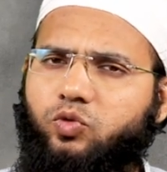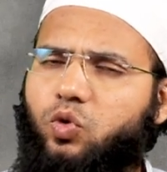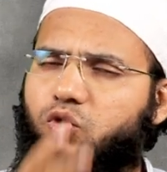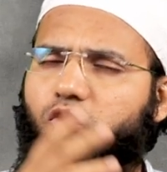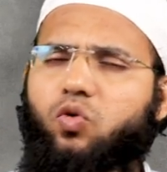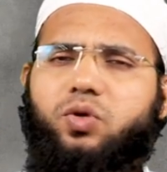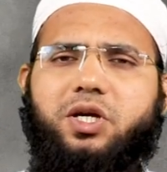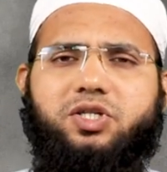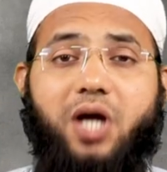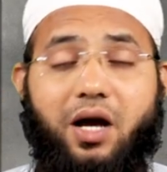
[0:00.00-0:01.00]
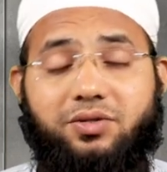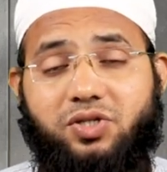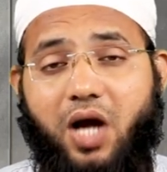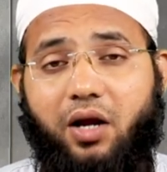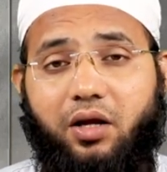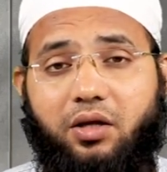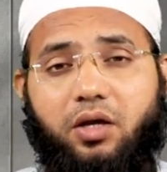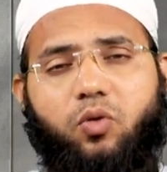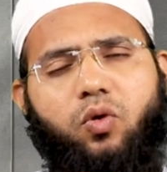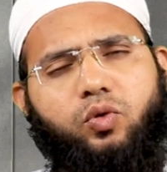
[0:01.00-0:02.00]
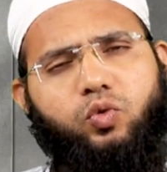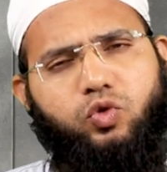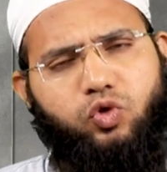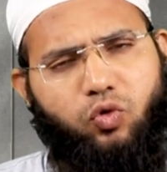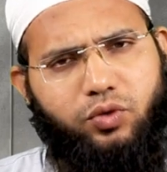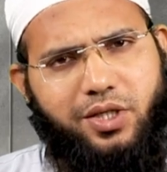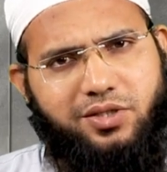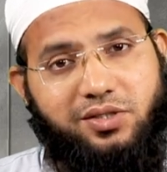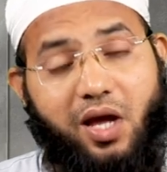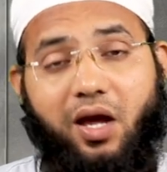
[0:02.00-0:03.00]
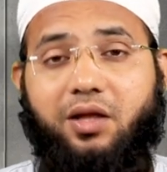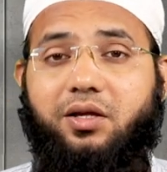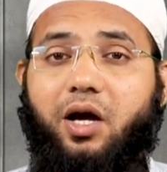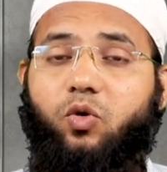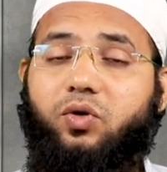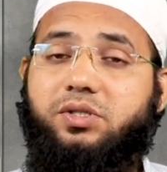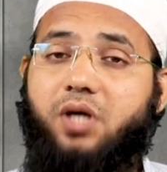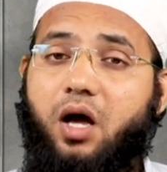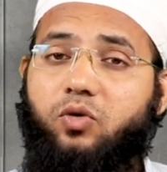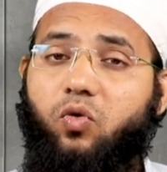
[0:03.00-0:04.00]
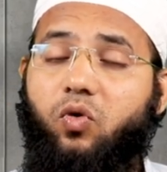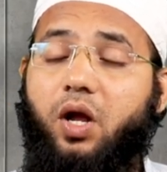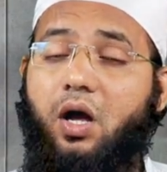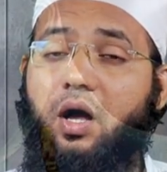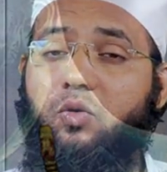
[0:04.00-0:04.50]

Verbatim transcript: दूसरों की जान जा रही हो दूसरों की सेहत का नुकसान हो रहा